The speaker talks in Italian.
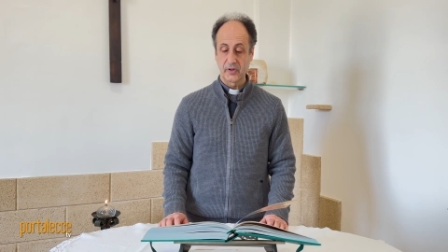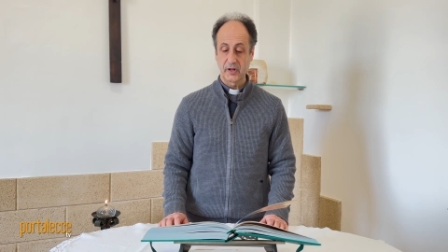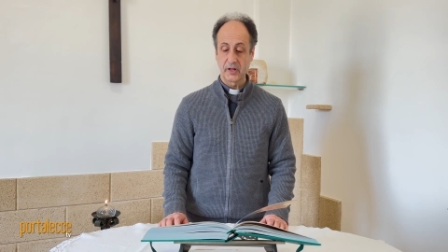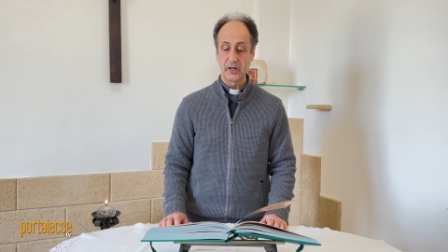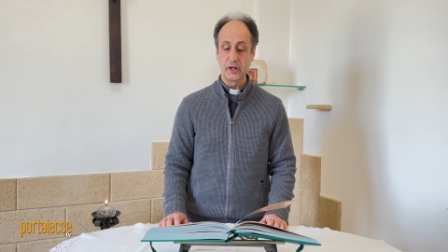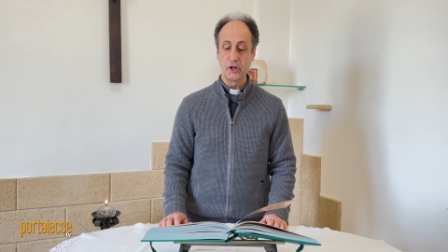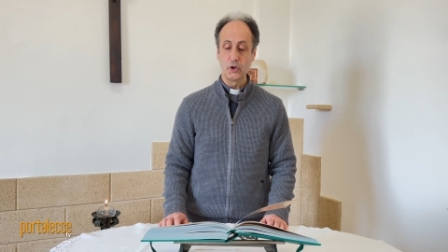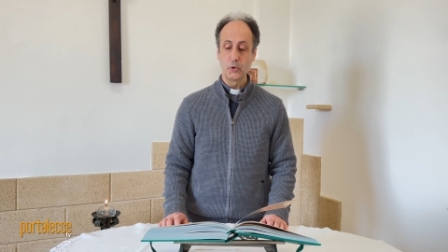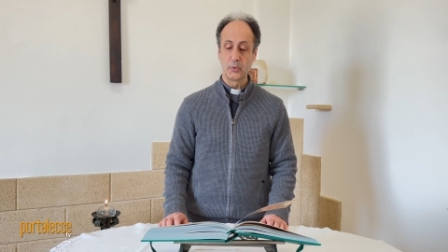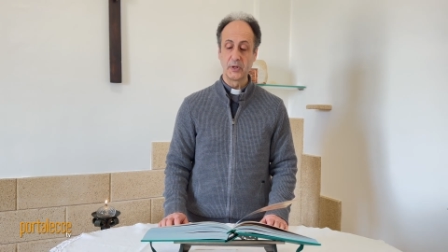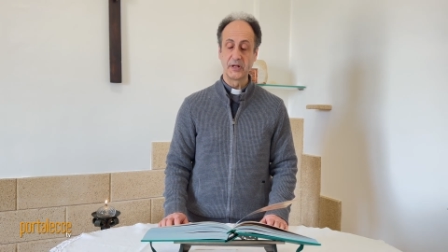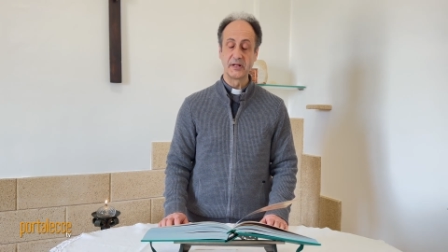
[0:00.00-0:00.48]

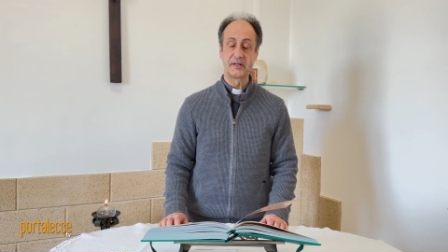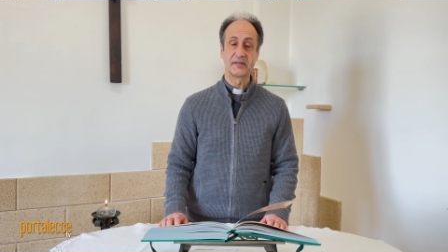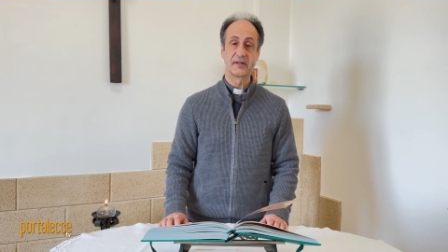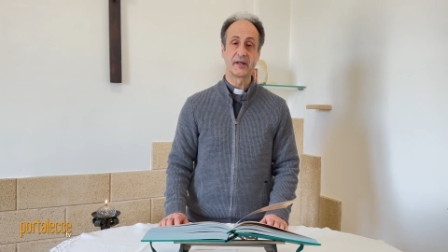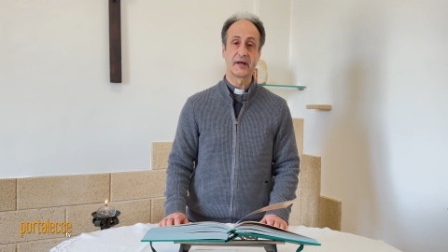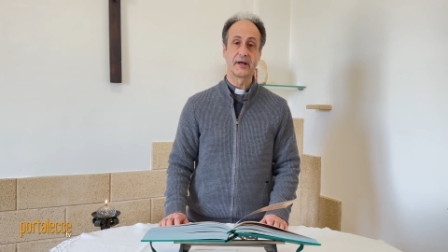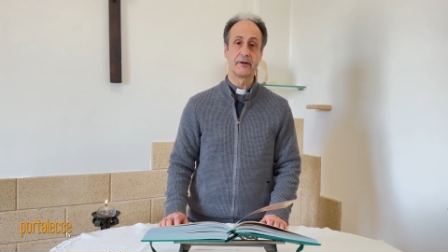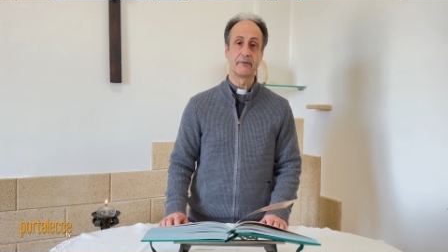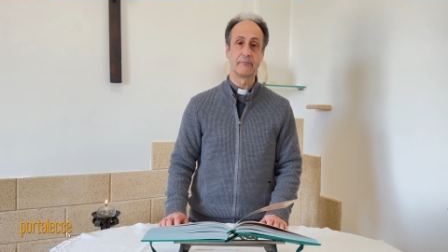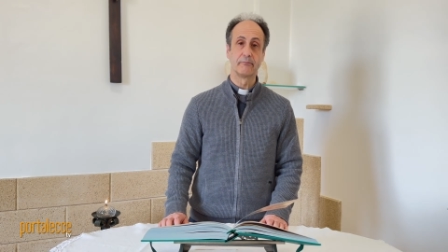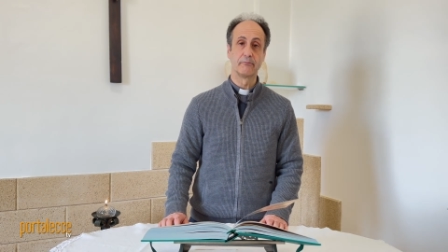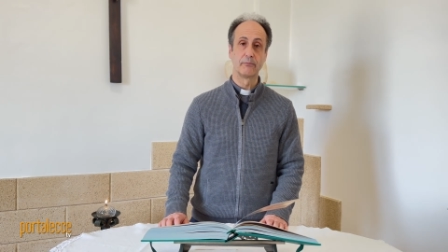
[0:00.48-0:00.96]
In quel
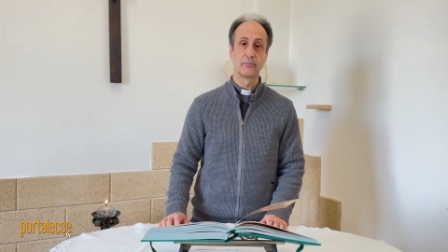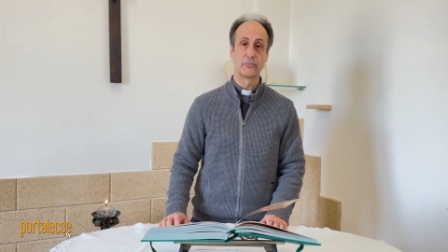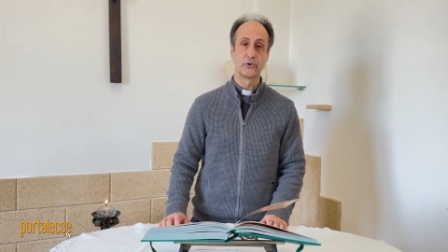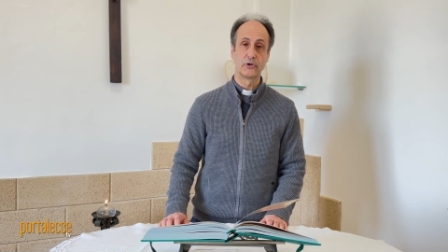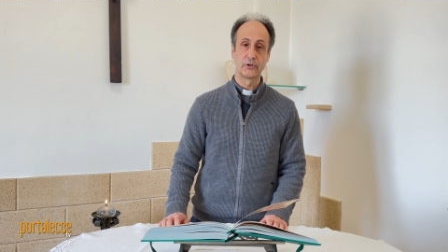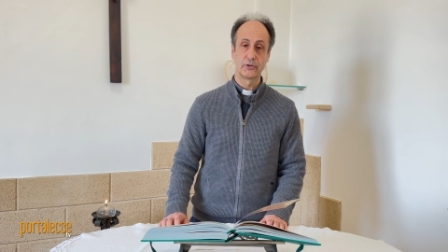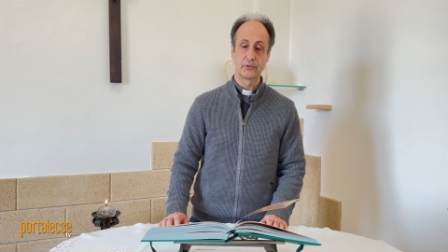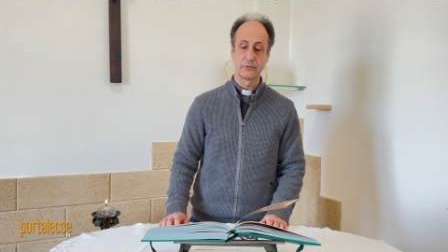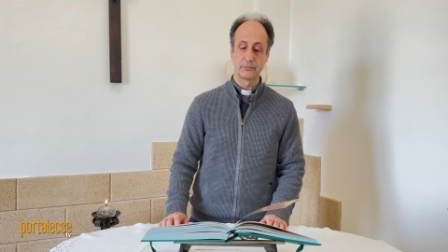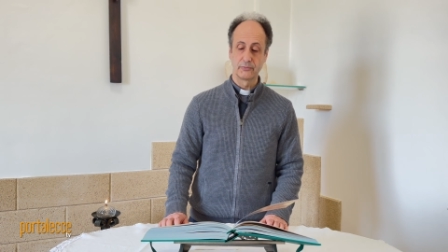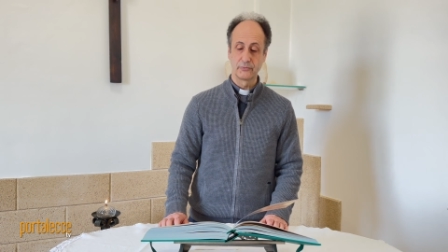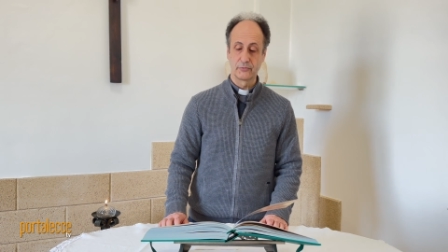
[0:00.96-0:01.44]

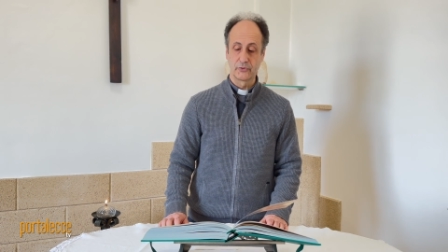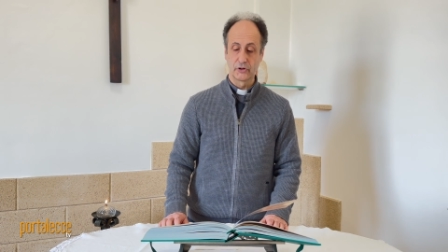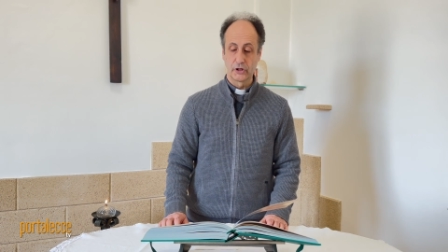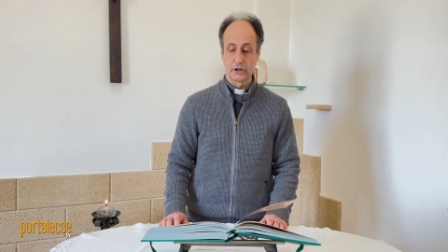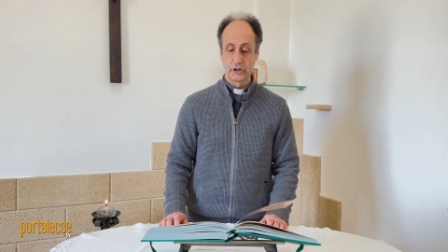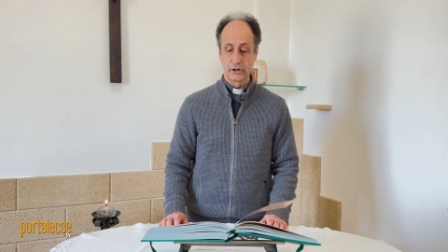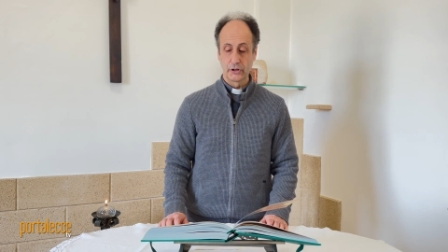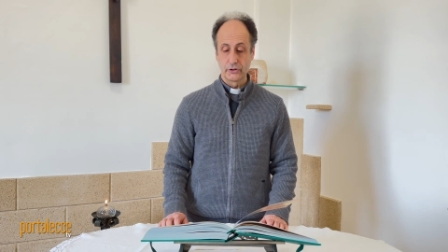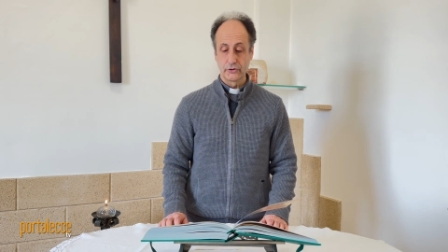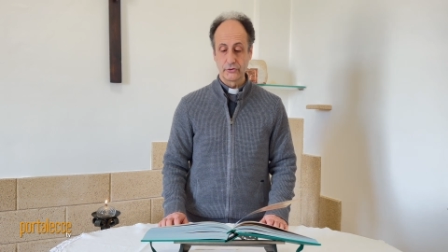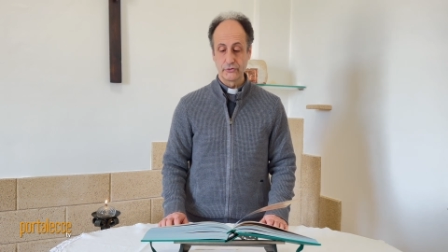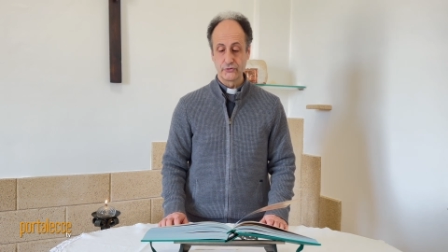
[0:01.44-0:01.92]
tempo
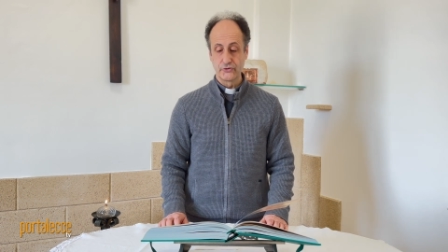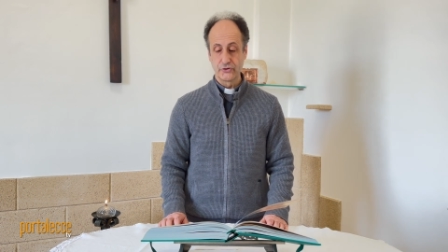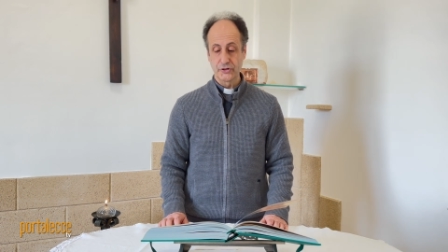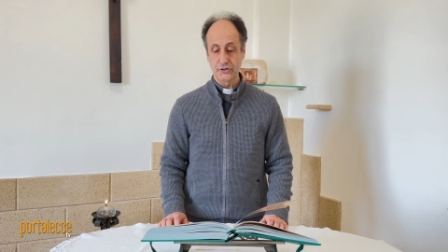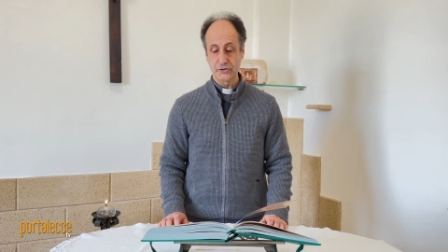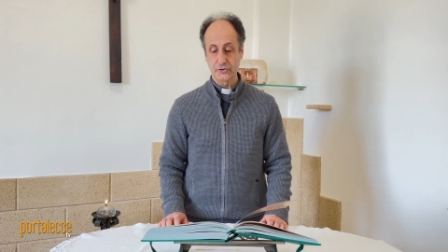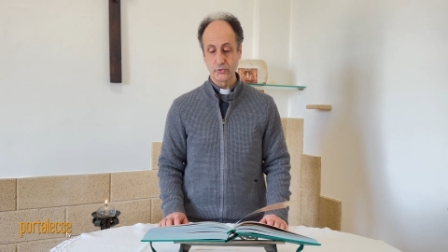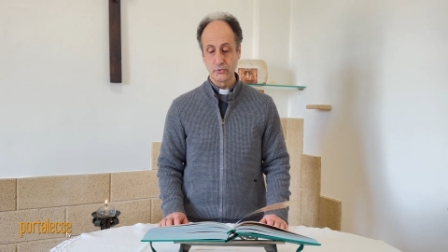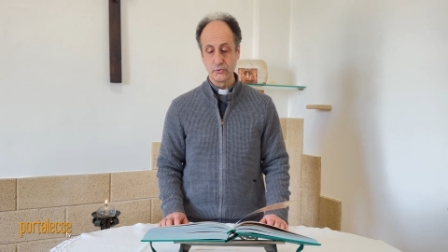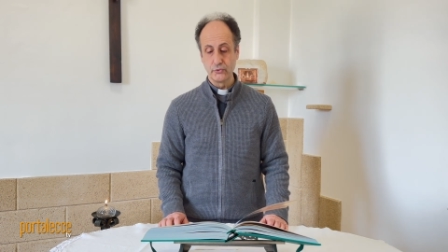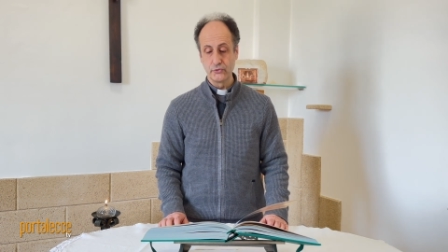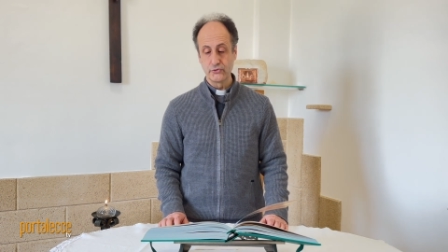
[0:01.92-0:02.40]

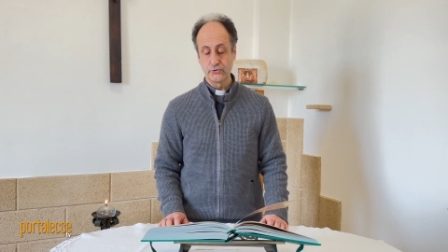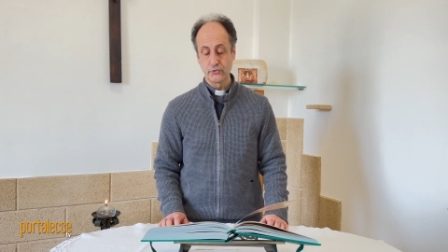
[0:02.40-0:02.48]
Gesù